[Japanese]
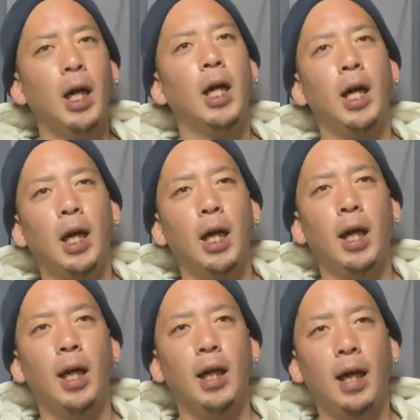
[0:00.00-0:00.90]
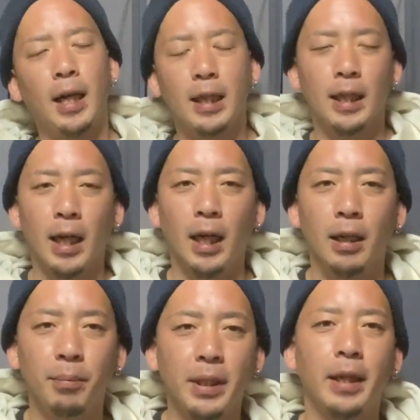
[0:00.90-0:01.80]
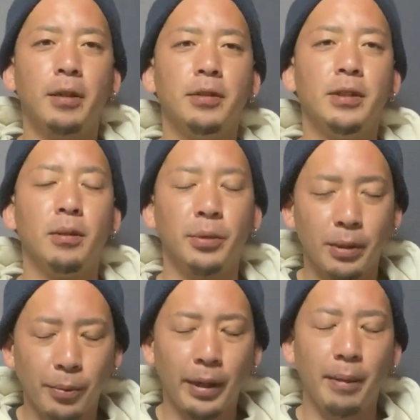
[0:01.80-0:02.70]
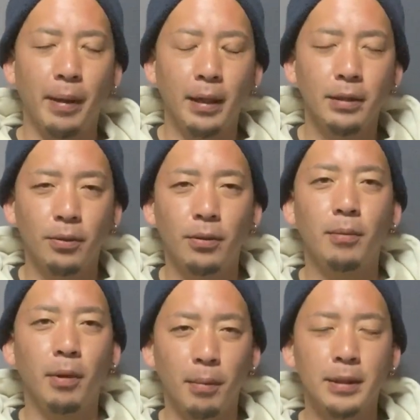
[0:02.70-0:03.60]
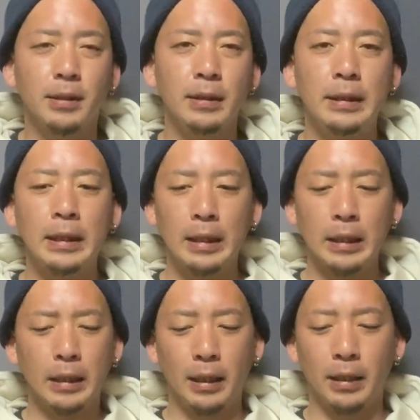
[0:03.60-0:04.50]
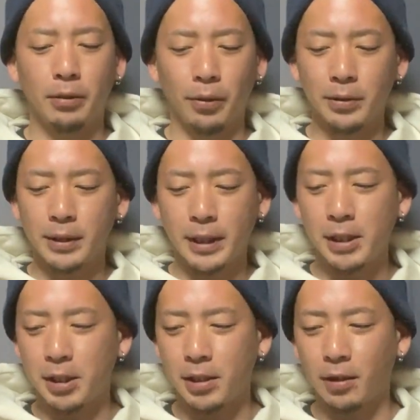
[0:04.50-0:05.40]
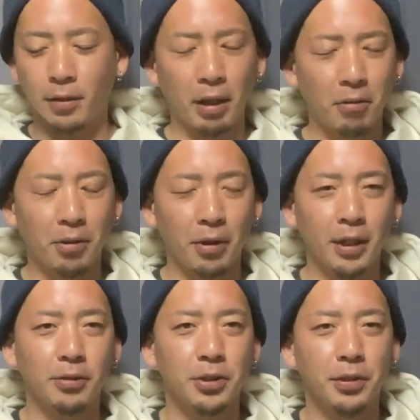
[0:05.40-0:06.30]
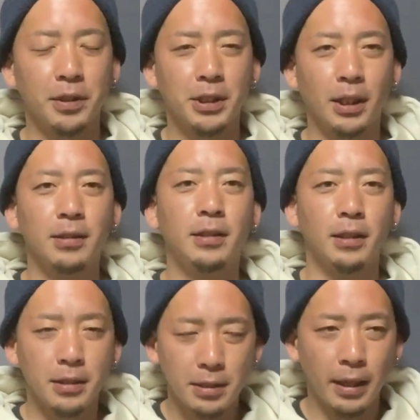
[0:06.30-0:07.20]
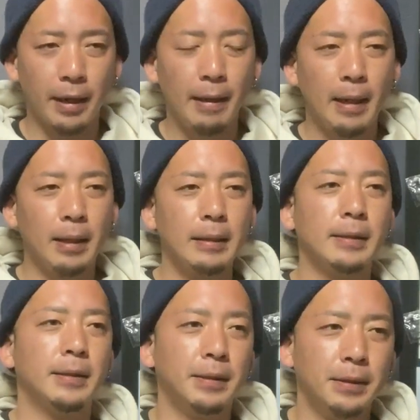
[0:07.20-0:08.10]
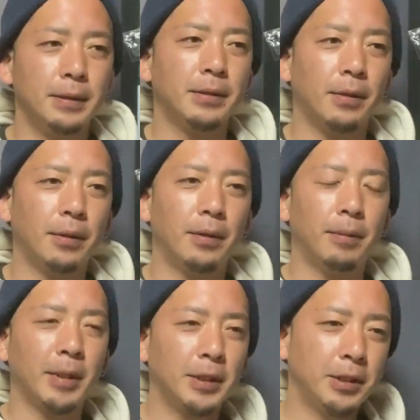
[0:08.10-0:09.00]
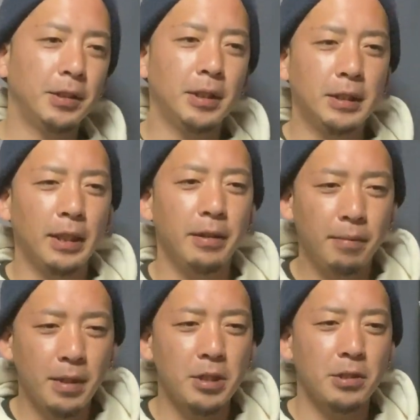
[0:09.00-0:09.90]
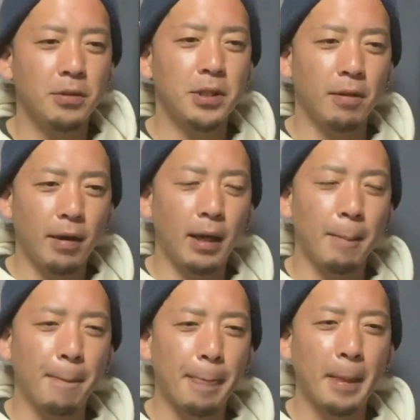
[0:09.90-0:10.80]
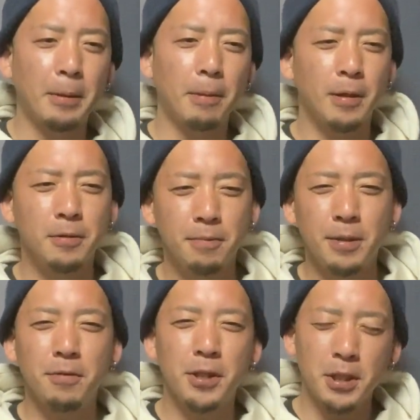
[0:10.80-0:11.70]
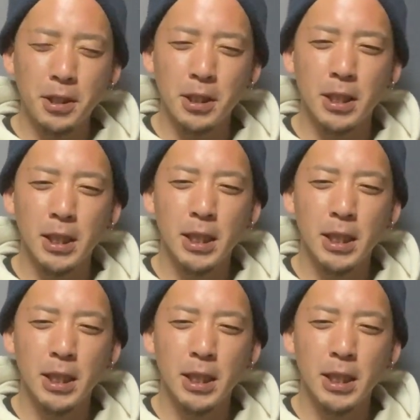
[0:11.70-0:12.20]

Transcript: えー、ありかなみたいな風に思ってもらえればと思いますえっ、ー、と4センチっていうのは結構距離感としては近くてですねうんと、まあ、水中で使うイメージとしては例えばウミウシ